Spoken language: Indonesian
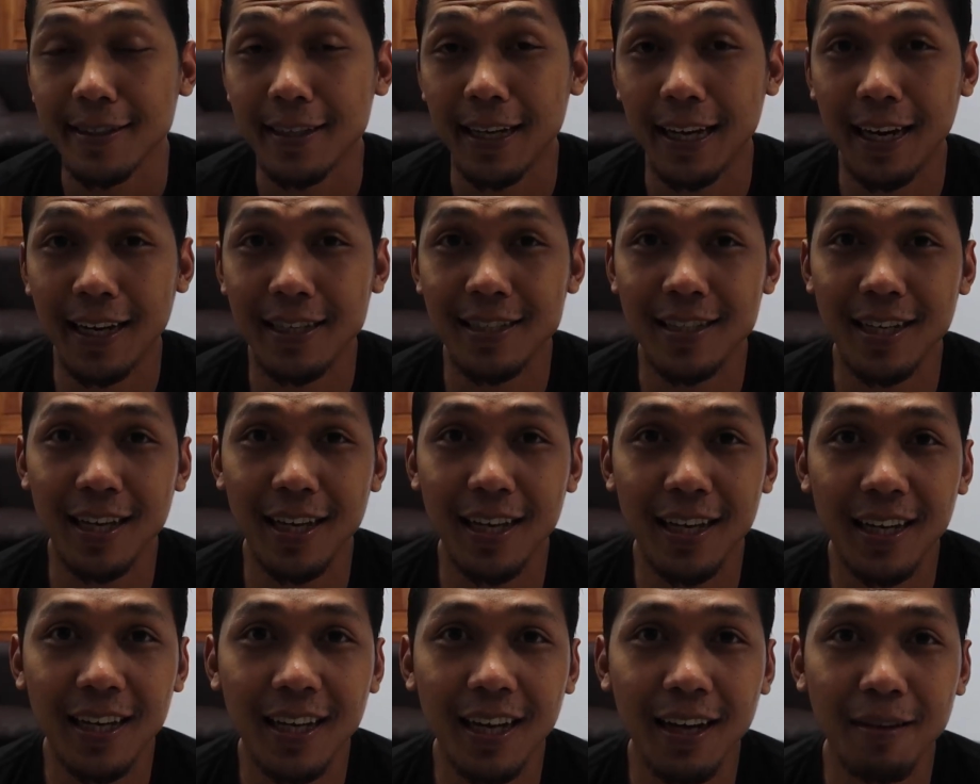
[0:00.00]
karena
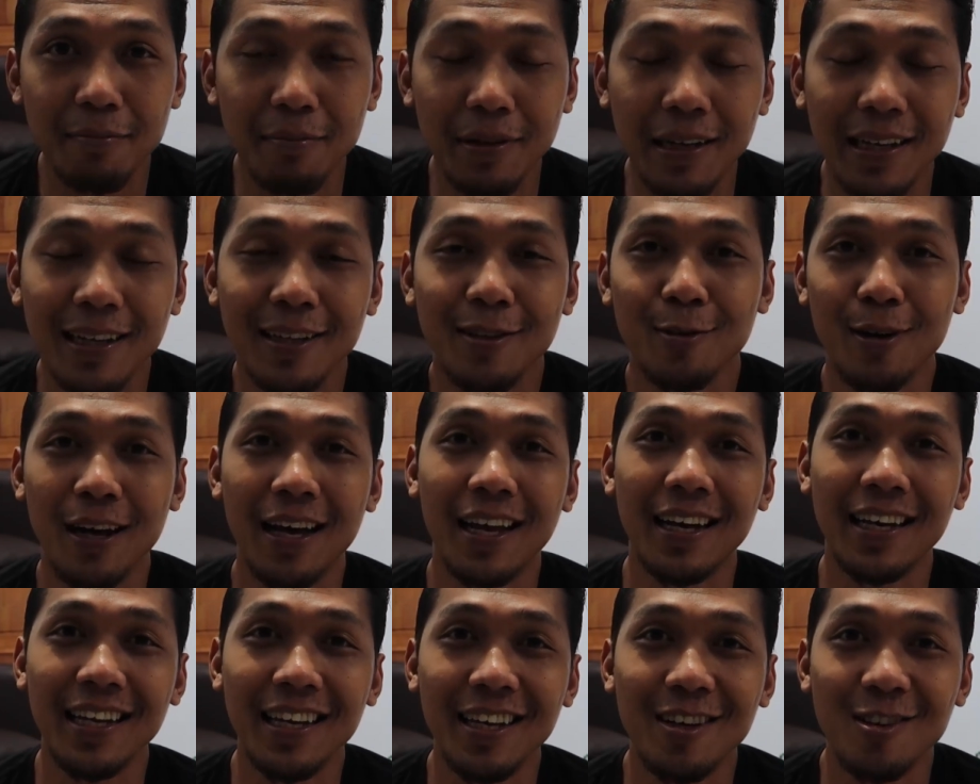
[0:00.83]
saya nggak begitu
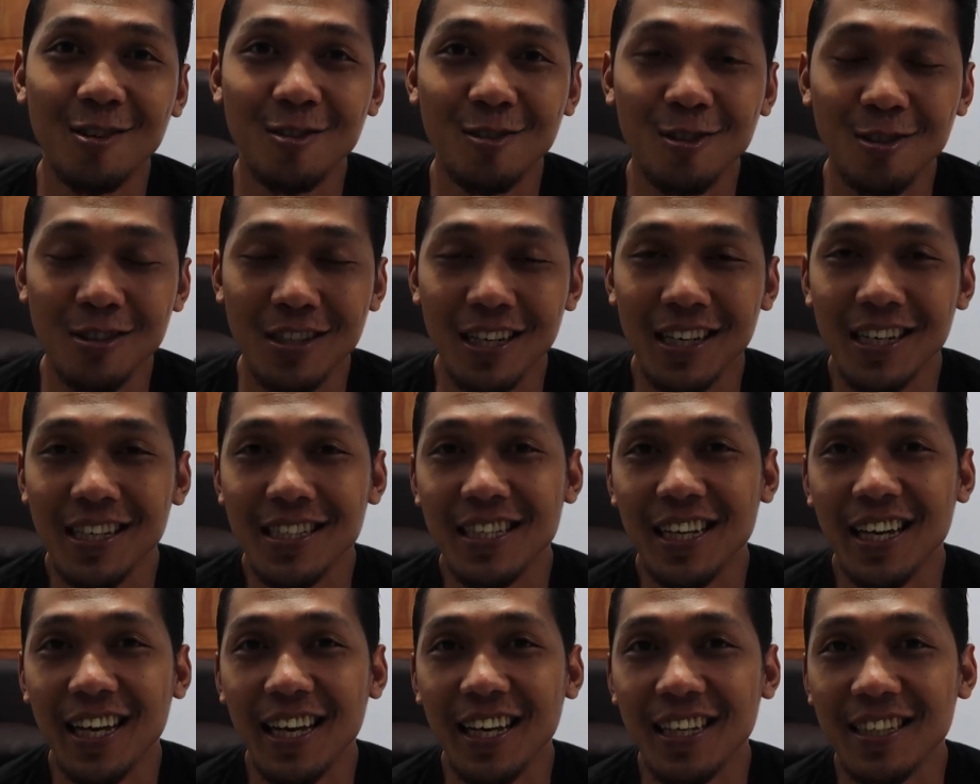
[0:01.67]
ahli untuk jadi
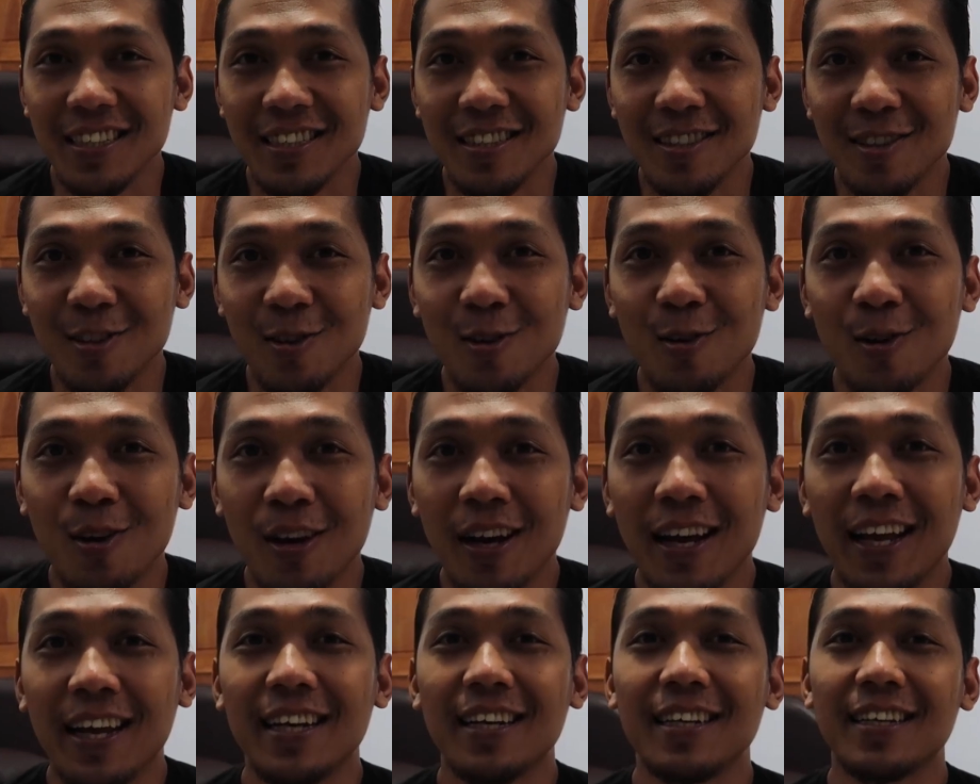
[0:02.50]
CS toko
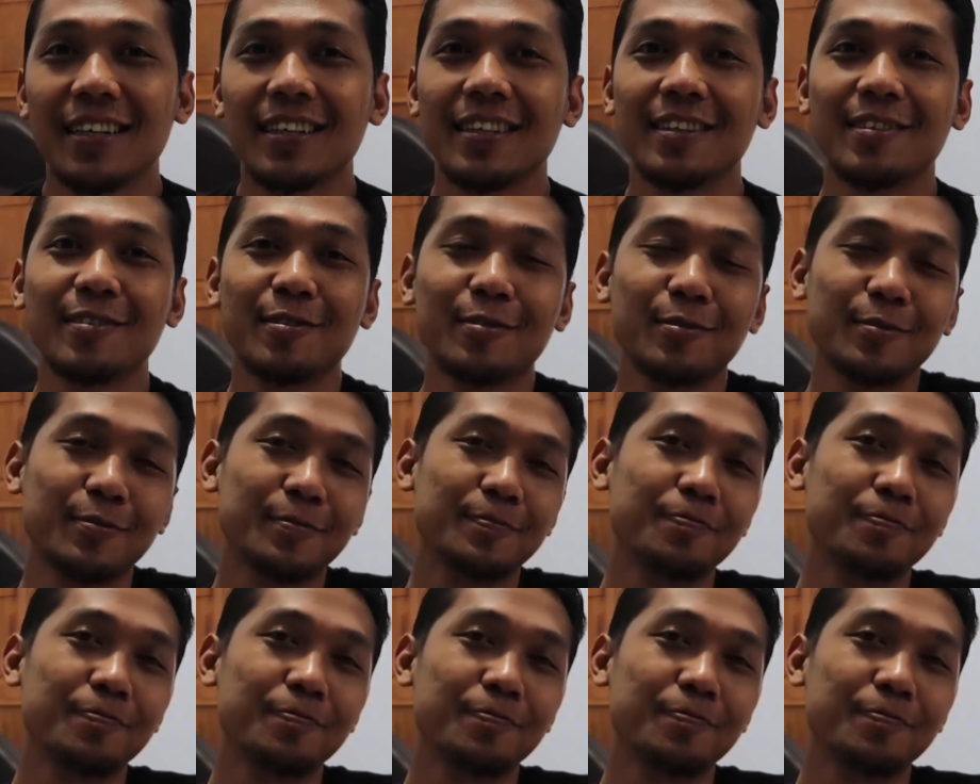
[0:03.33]
online itu